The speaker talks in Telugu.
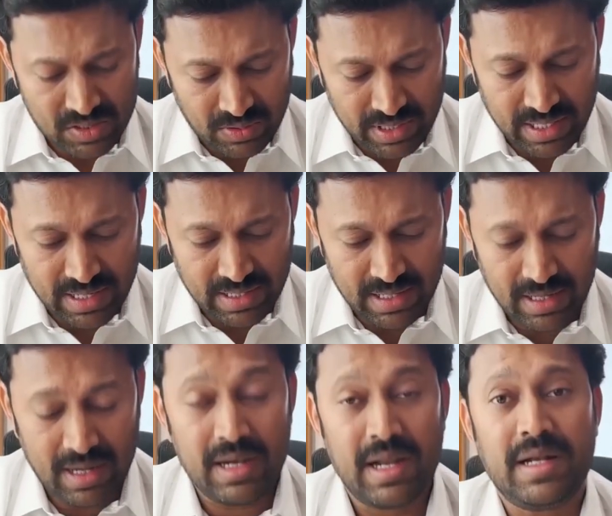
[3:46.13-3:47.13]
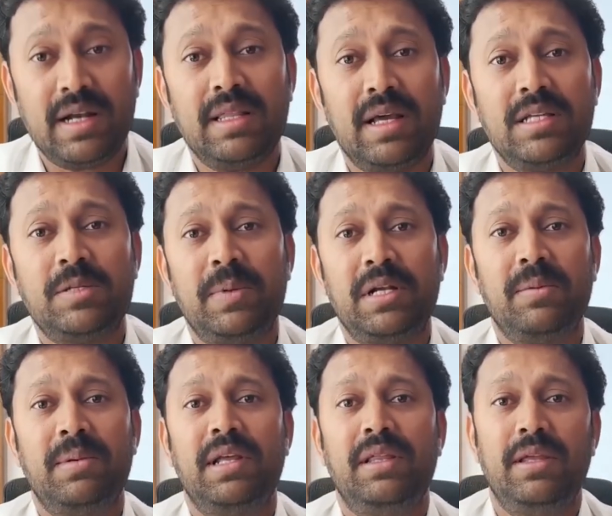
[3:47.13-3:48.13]
సో ఈ రకంగా లెటర్
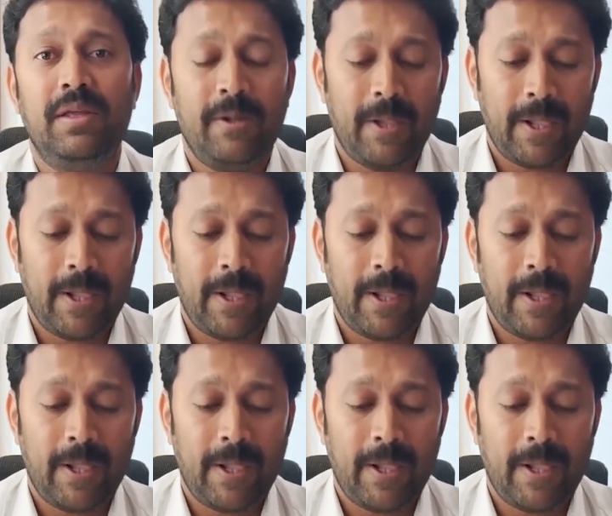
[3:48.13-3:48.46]
దాచిపెట్టడం అనేది